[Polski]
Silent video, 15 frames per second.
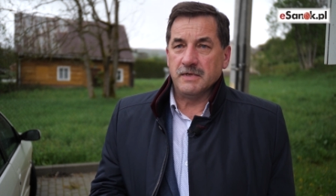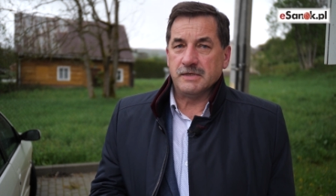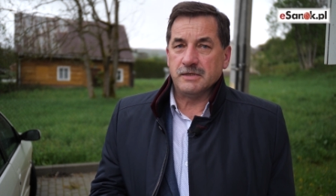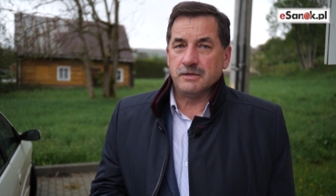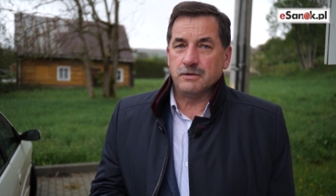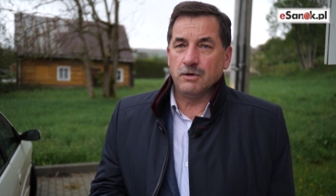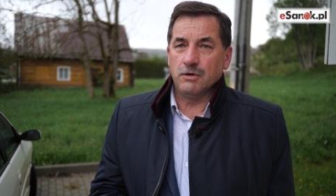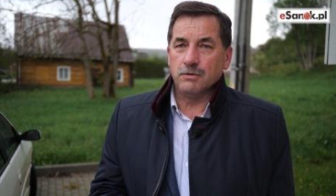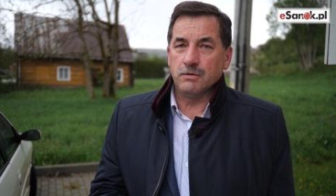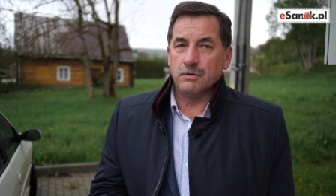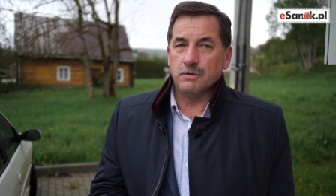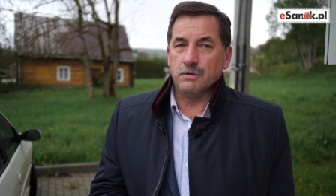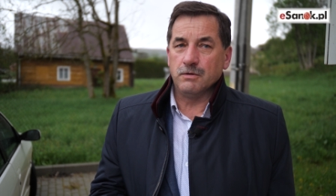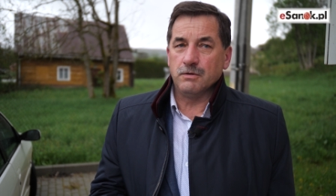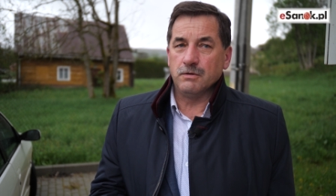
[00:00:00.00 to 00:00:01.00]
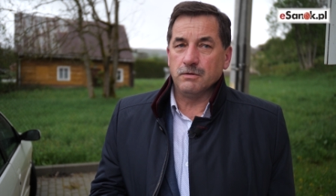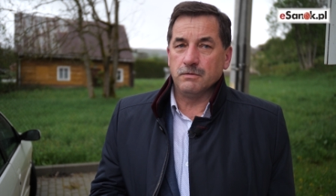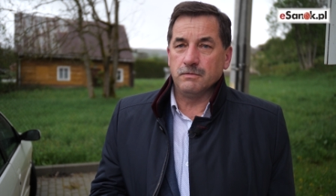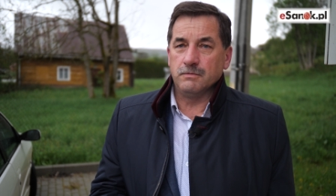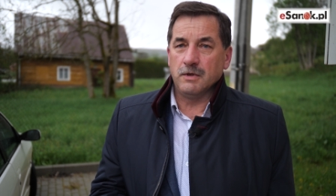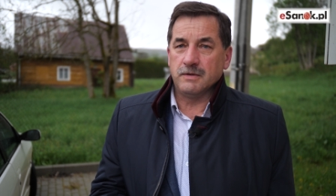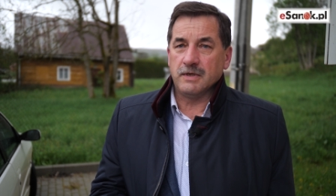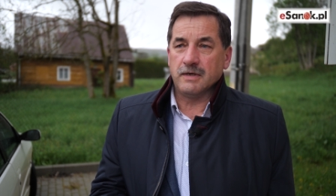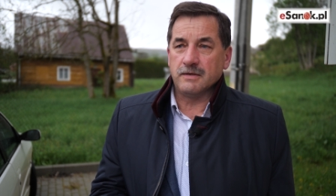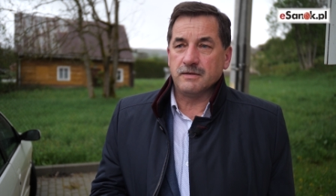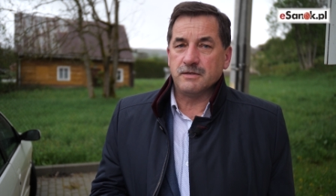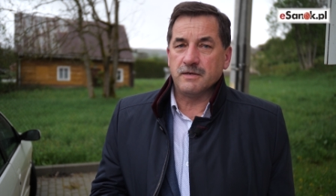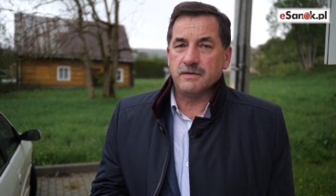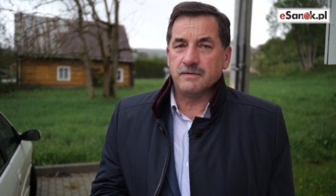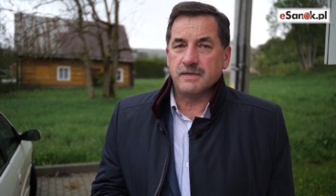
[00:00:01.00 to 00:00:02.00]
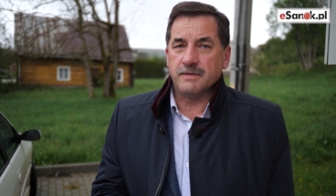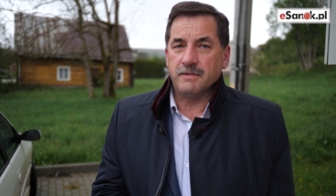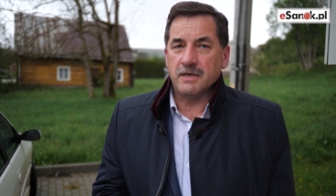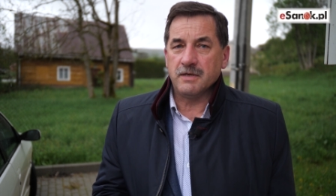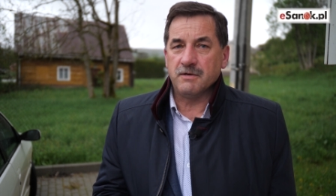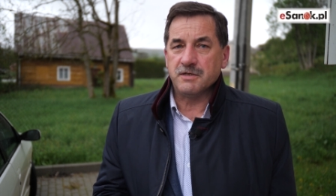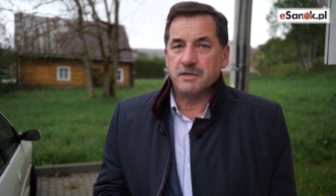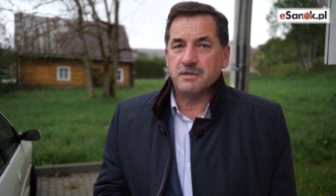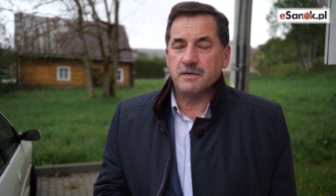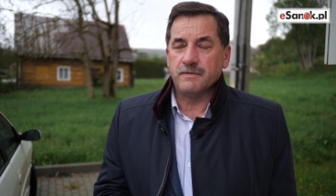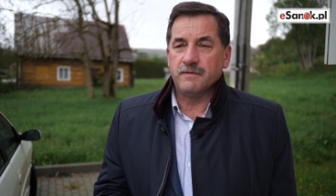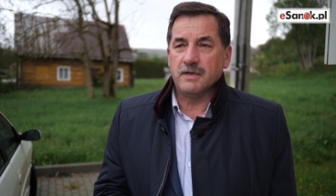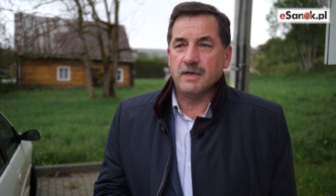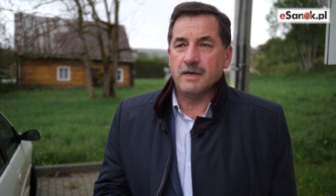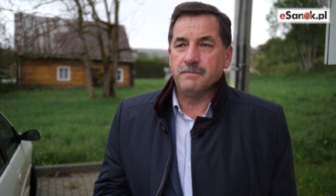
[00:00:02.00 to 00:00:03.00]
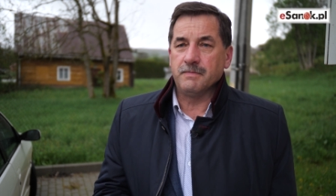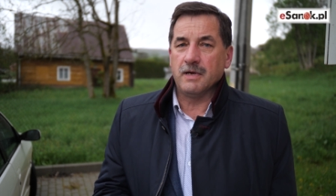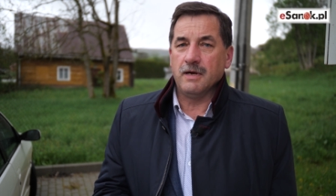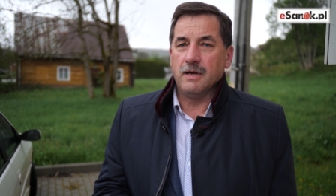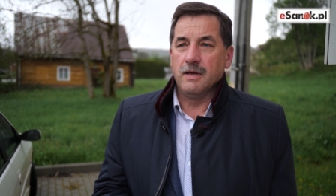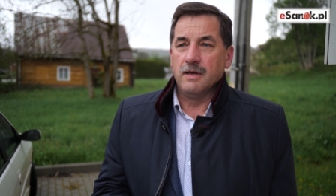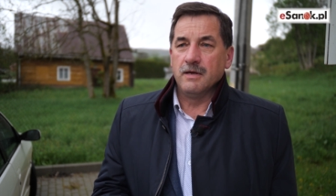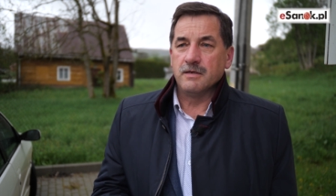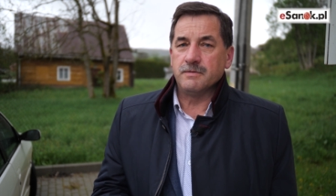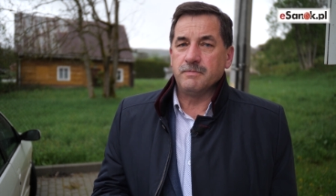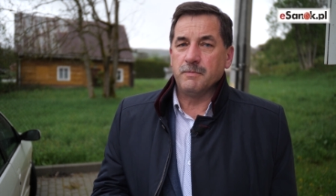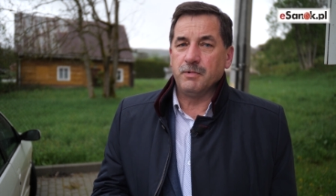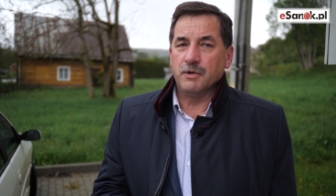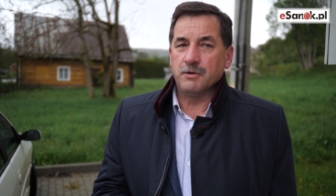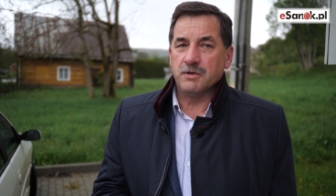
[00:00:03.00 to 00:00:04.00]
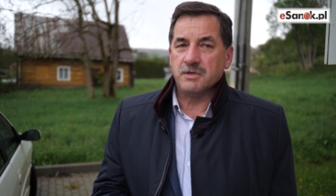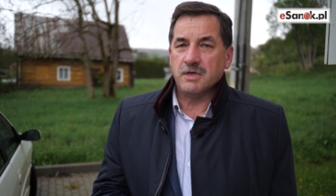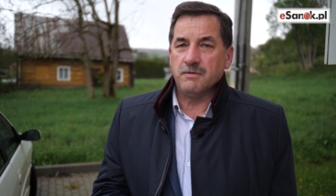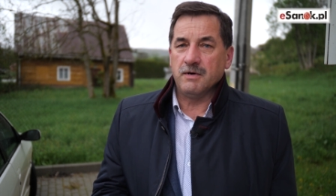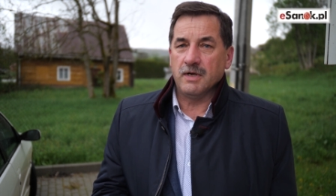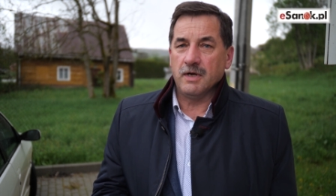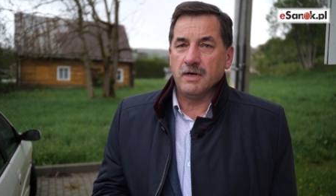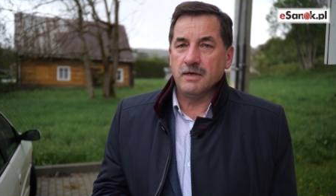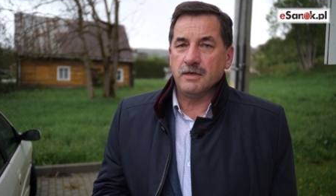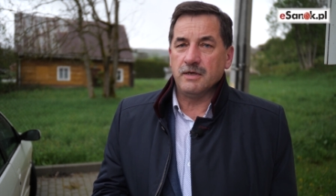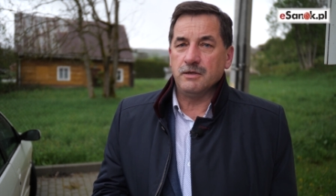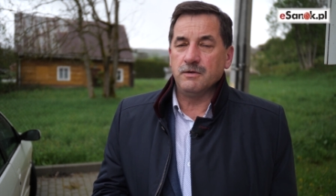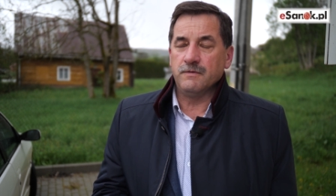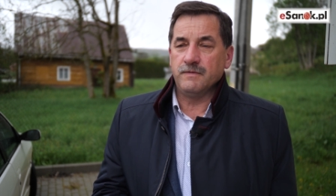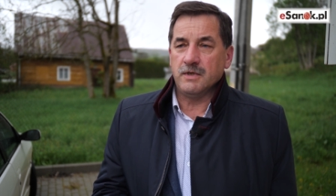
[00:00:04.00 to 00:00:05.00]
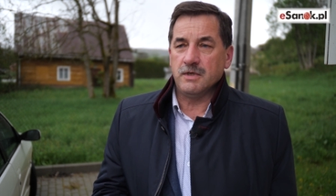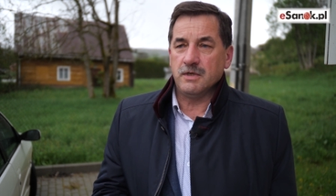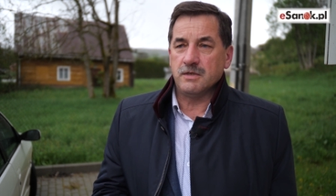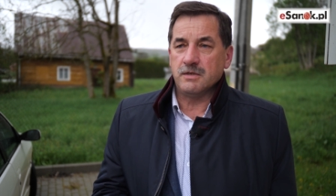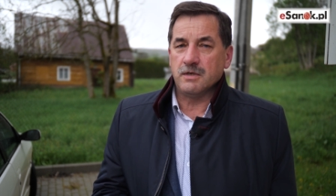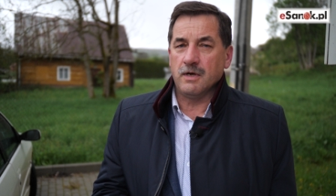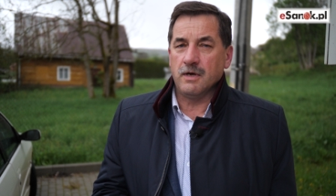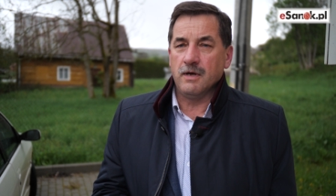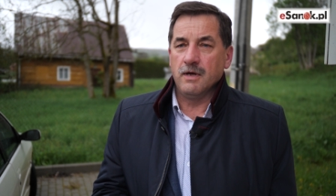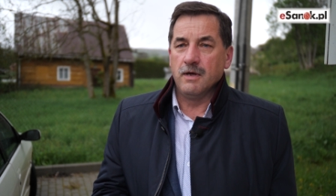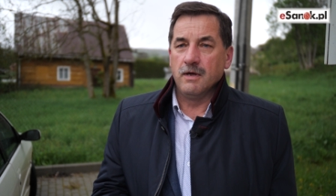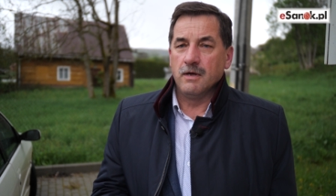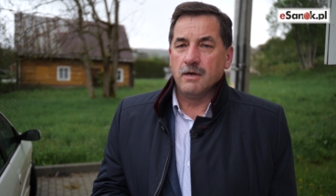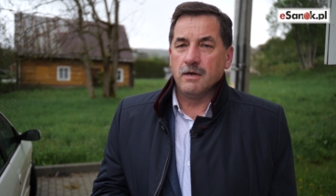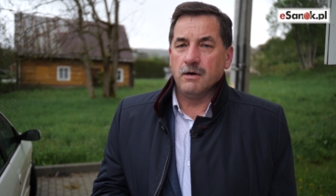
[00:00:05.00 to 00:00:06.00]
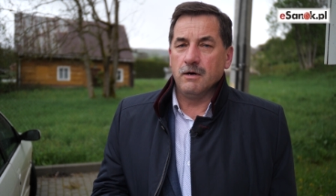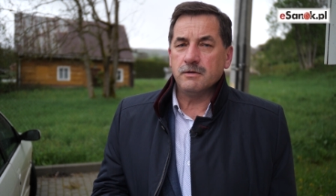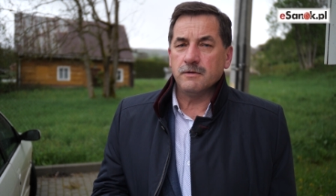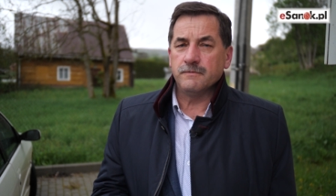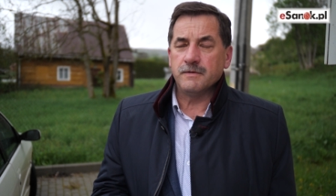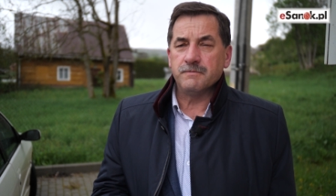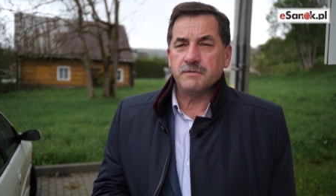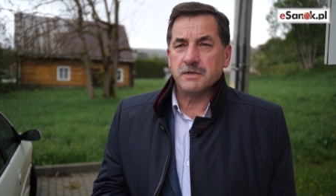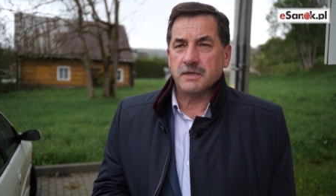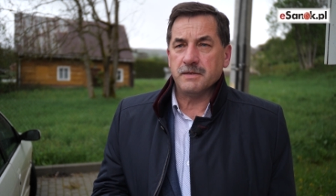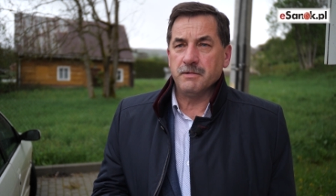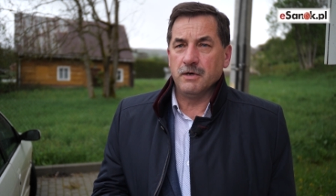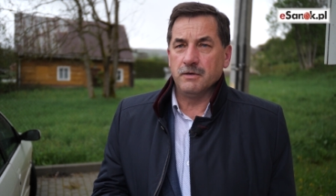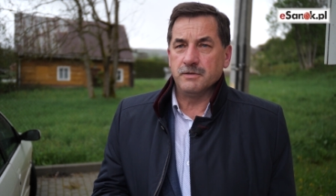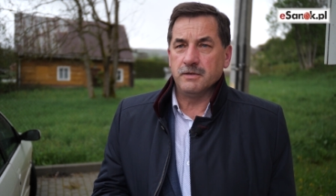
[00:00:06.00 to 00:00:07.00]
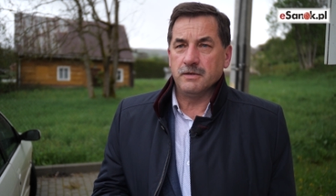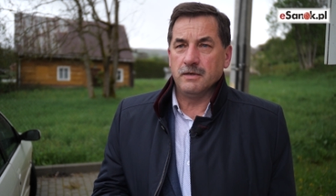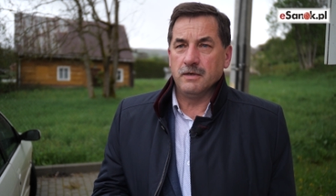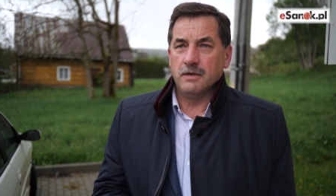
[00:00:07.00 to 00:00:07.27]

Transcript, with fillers: Więc to, y, y, no tak zapaliła się czerwona lampka, żeby podjąć działania i dowiedzieć się, o co w tym wszystkim chodzi.